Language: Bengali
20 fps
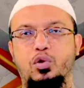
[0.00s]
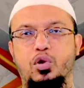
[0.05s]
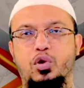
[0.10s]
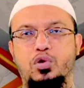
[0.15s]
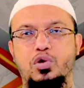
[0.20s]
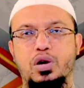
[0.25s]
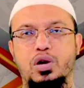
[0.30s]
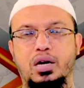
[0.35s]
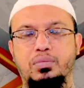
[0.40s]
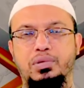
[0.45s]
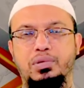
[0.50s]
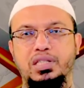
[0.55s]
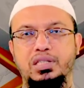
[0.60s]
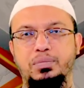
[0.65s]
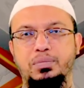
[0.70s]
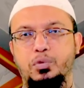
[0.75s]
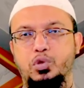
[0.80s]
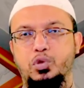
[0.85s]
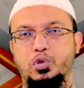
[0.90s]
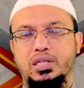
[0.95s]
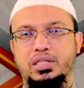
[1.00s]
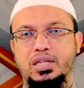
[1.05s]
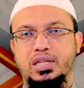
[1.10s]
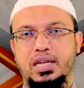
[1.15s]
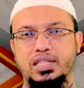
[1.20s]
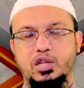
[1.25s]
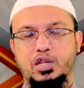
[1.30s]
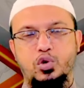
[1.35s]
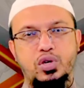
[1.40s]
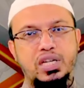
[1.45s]
ক্ষেত্রেও লক্ষ্য রাখবেন যে
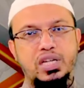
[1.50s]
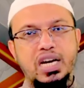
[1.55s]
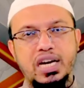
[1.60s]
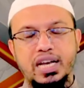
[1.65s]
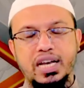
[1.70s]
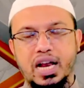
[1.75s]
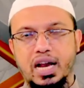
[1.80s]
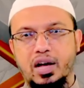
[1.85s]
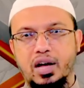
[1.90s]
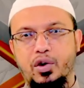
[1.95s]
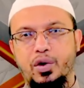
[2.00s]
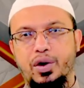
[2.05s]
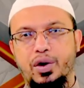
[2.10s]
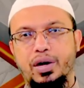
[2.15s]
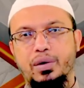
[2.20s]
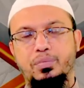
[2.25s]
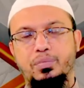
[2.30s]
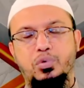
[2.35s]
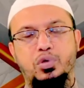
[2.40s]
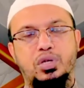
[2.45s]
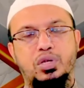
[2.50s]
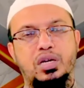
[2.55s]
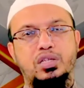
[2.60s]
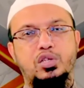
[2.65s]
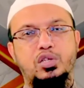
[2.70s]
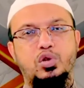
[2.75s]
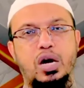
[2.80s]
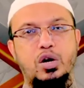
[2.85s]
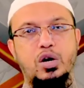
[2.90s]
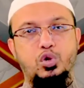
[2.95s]
পোশাকটা যেন ঢিলে ঢালা হয়
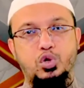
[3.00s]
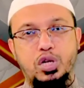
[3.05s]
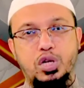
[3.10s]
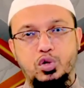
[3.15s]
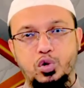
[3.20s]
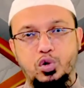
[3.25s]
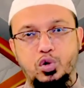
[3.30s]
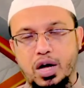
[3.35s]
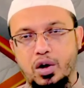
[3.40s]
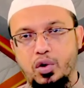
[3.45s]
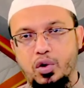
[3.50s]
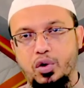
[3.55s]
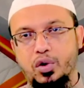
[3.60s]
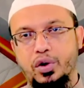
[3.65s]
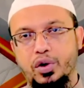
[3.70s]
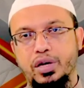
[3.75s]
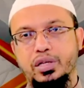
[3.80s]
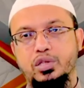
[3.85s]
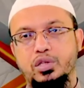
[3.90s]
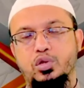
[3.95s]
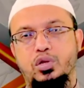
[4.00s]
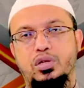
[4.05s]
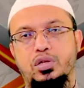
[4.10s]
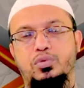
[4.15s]
পোশাকটা যেন আটোসাটো না হয়